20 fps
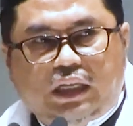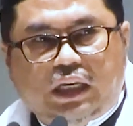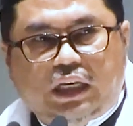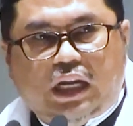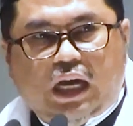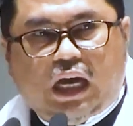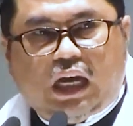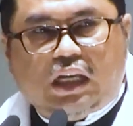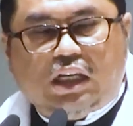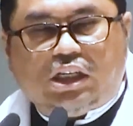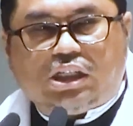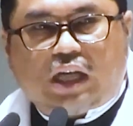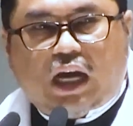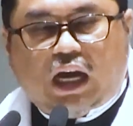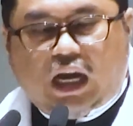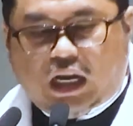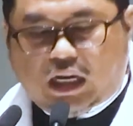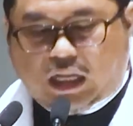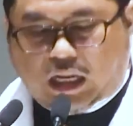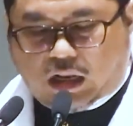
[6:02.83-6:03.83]
dari
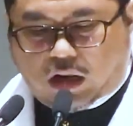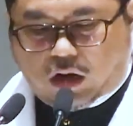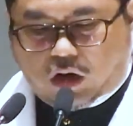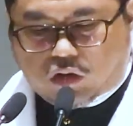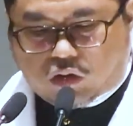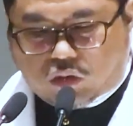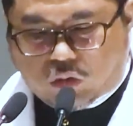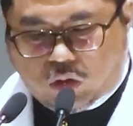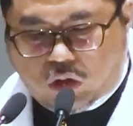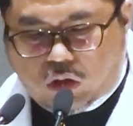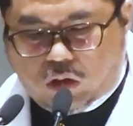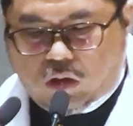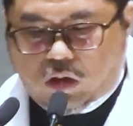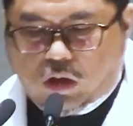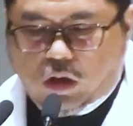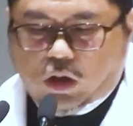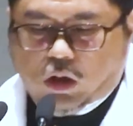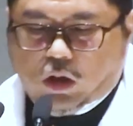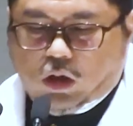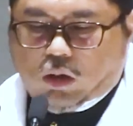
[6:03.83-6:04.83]
syahadat rasul.
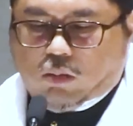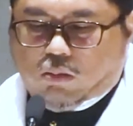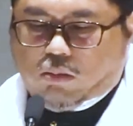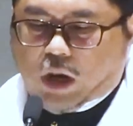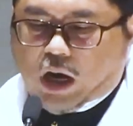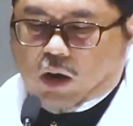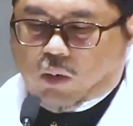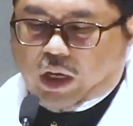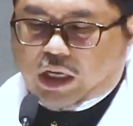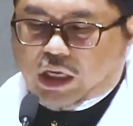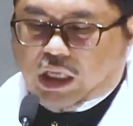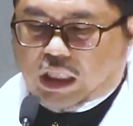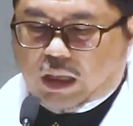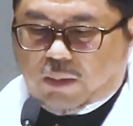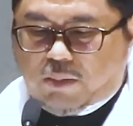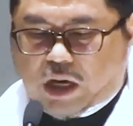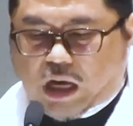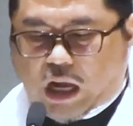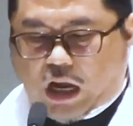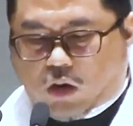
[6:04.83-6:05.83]
Bahwa kita
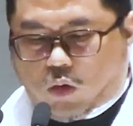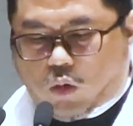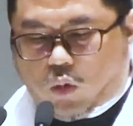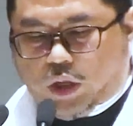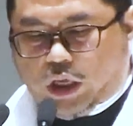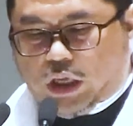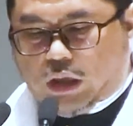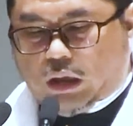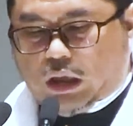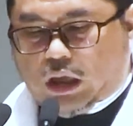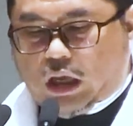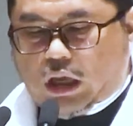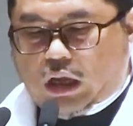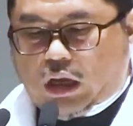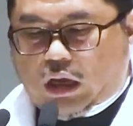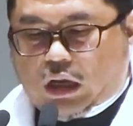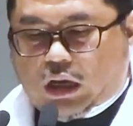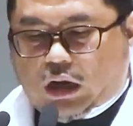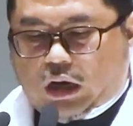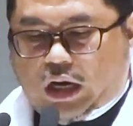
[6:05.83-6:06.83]
mengakui
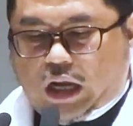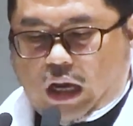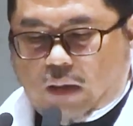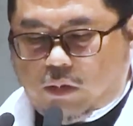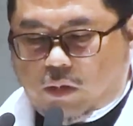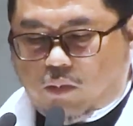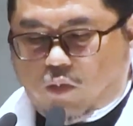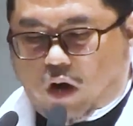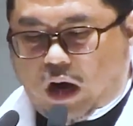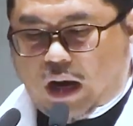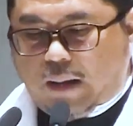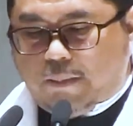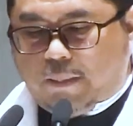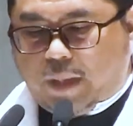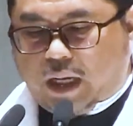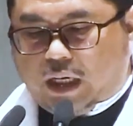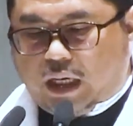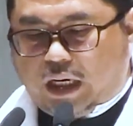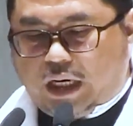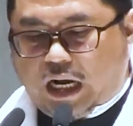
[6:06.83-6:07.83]
Nabi
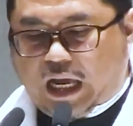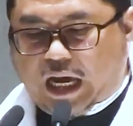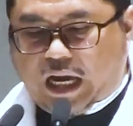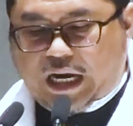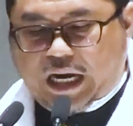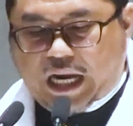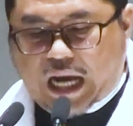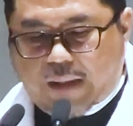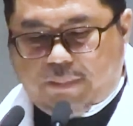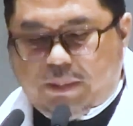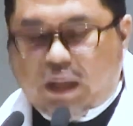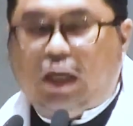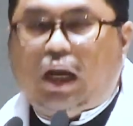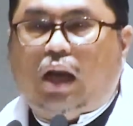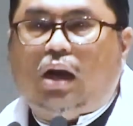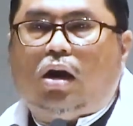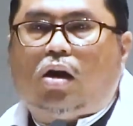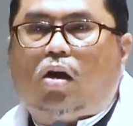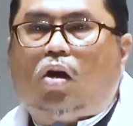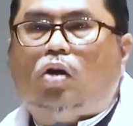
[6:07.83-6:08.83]
Muhammad adalah nabi
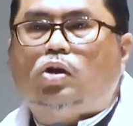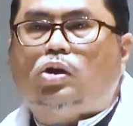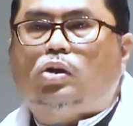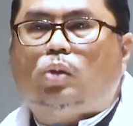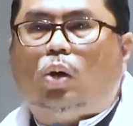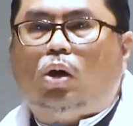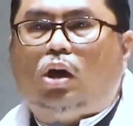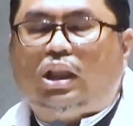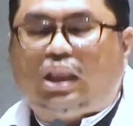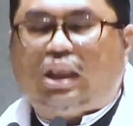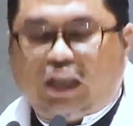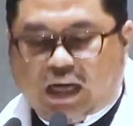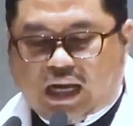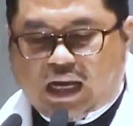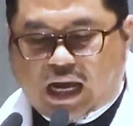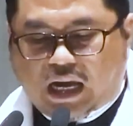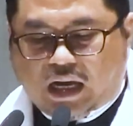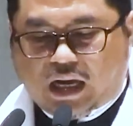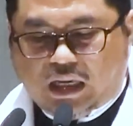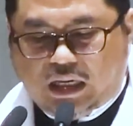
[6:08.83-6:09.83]
dan rasul
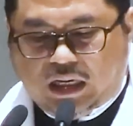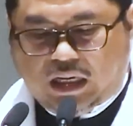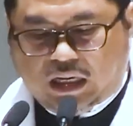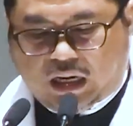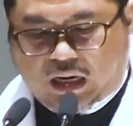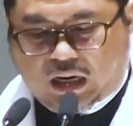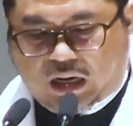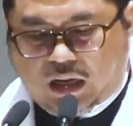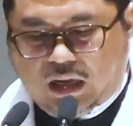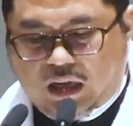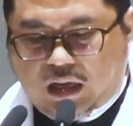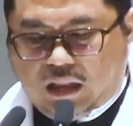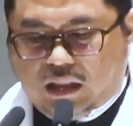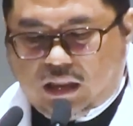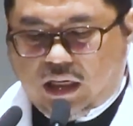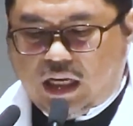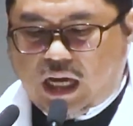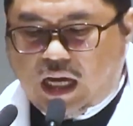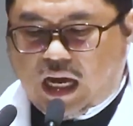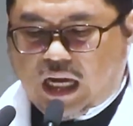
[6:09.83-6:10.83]
terakhir.
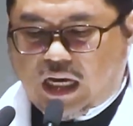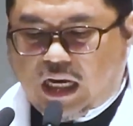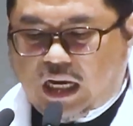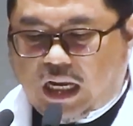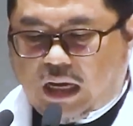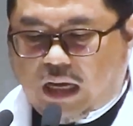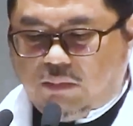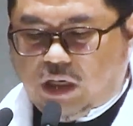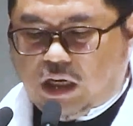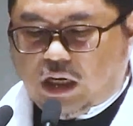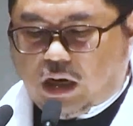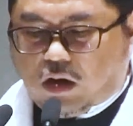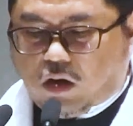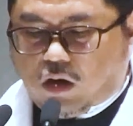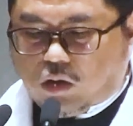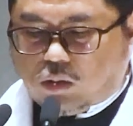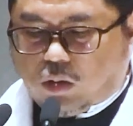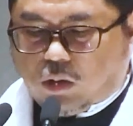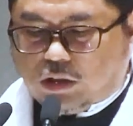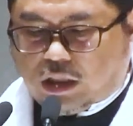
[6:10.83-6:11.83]
Tidak ada nabi dan
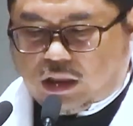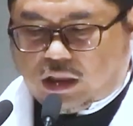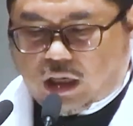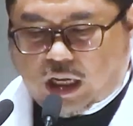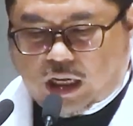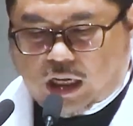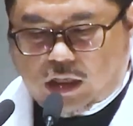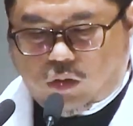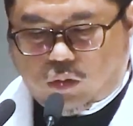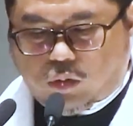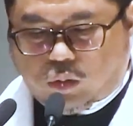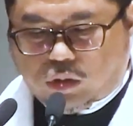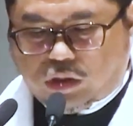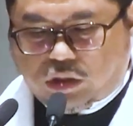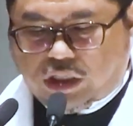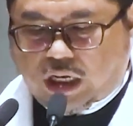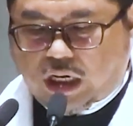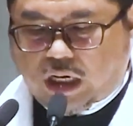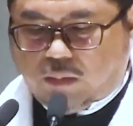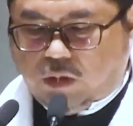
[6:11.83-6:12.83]
rasul setelah
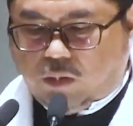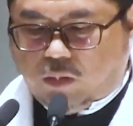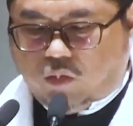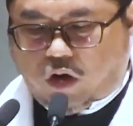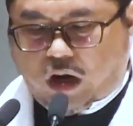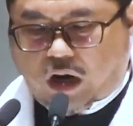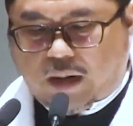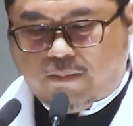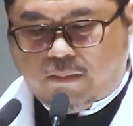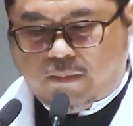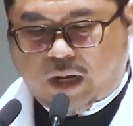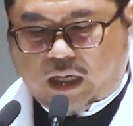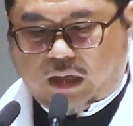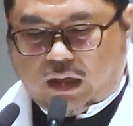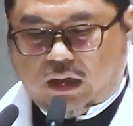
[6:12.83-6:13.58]
diutusnya Nabi Muhammad